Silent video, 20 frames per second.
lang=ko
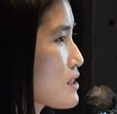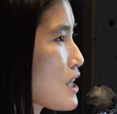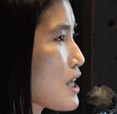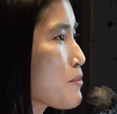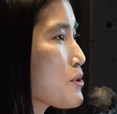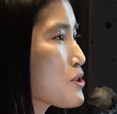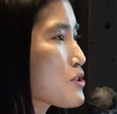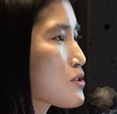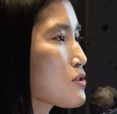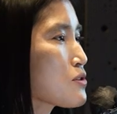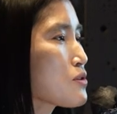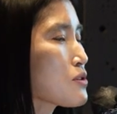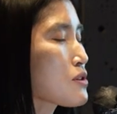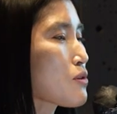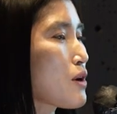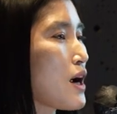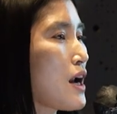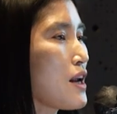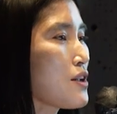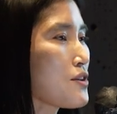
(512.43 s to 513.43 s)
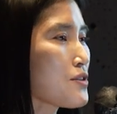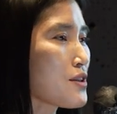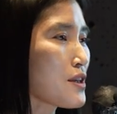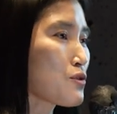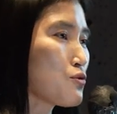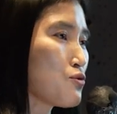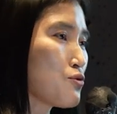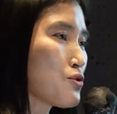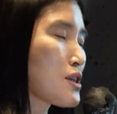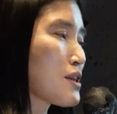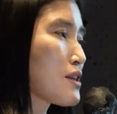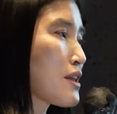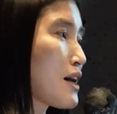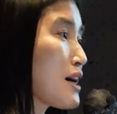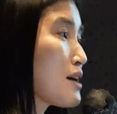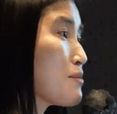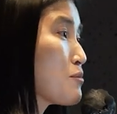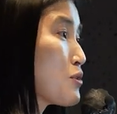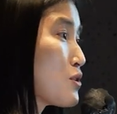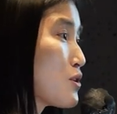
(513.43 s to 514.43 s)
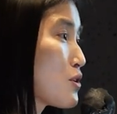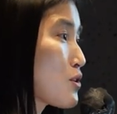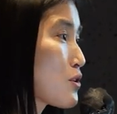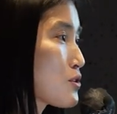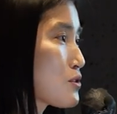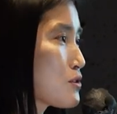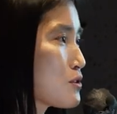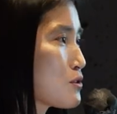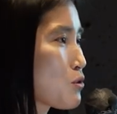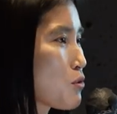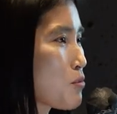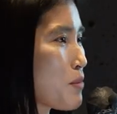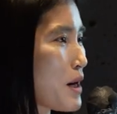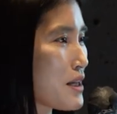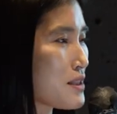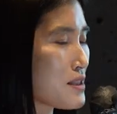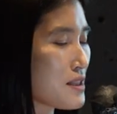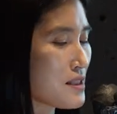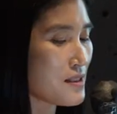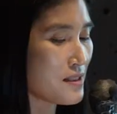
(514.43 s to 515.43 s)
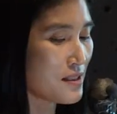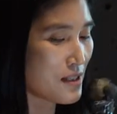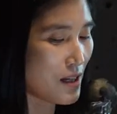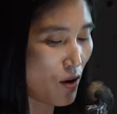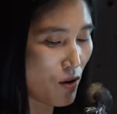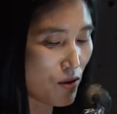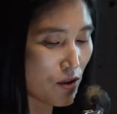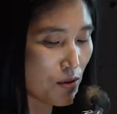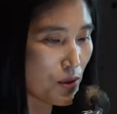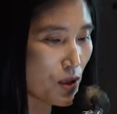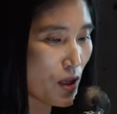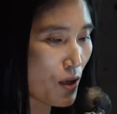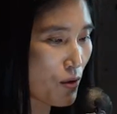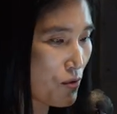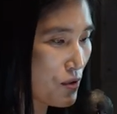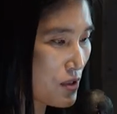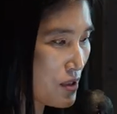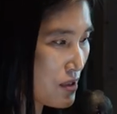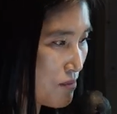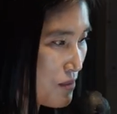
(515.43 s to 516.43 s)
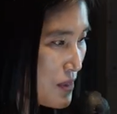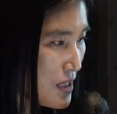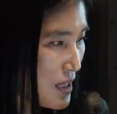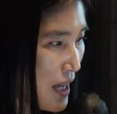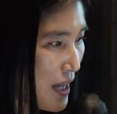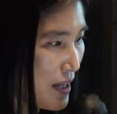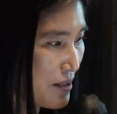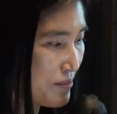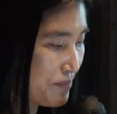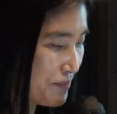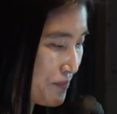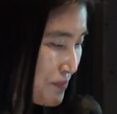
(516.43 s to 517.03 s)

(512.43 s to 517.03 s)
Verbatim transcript: 사이버 시큐리티 관련된 규제나 뭐 이런 것들도 많이 이제 언급이 되고 있습니다.